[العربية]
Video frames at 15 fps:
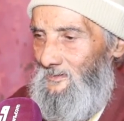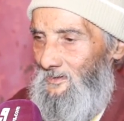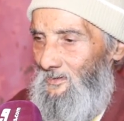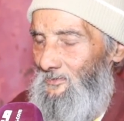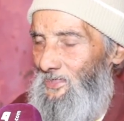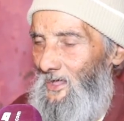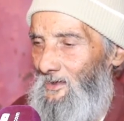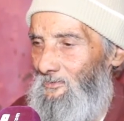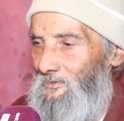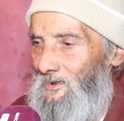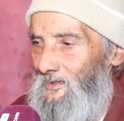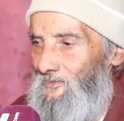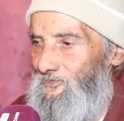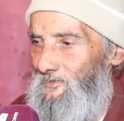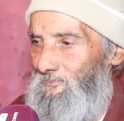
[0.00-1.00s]
ايوا ضروري
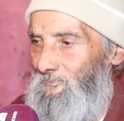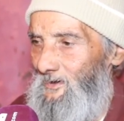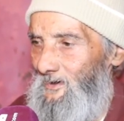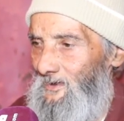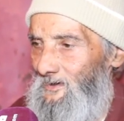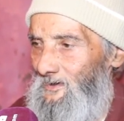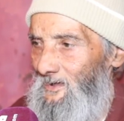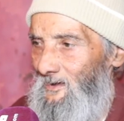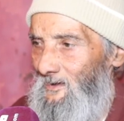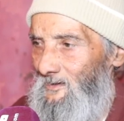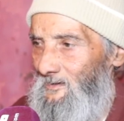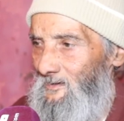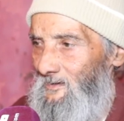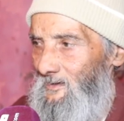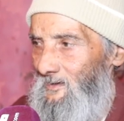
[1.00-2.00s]
خصني نبري عليها
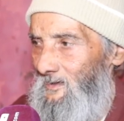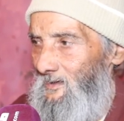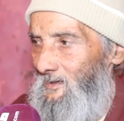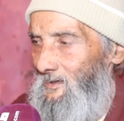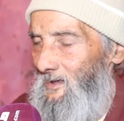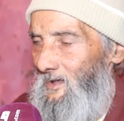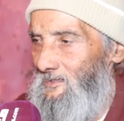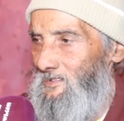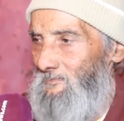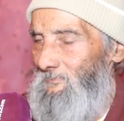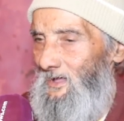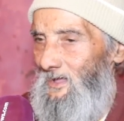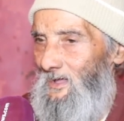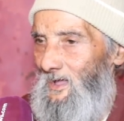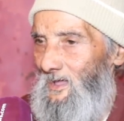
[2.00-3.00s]
هاد
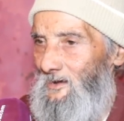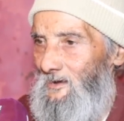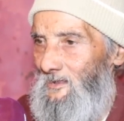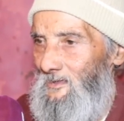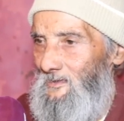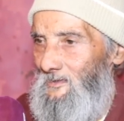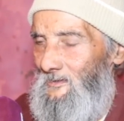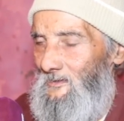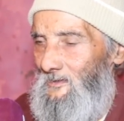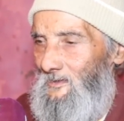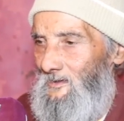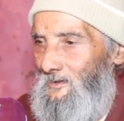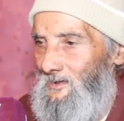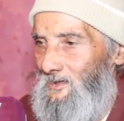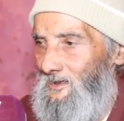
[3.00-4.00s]
المحل
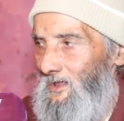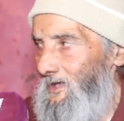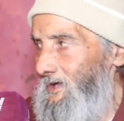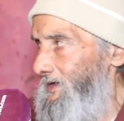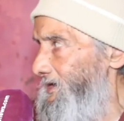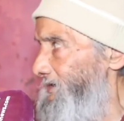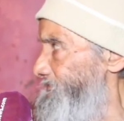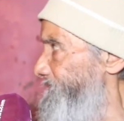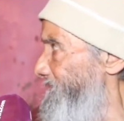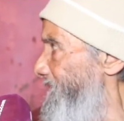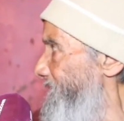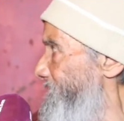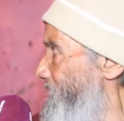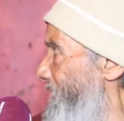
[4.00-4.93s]
الا قربتي لهاد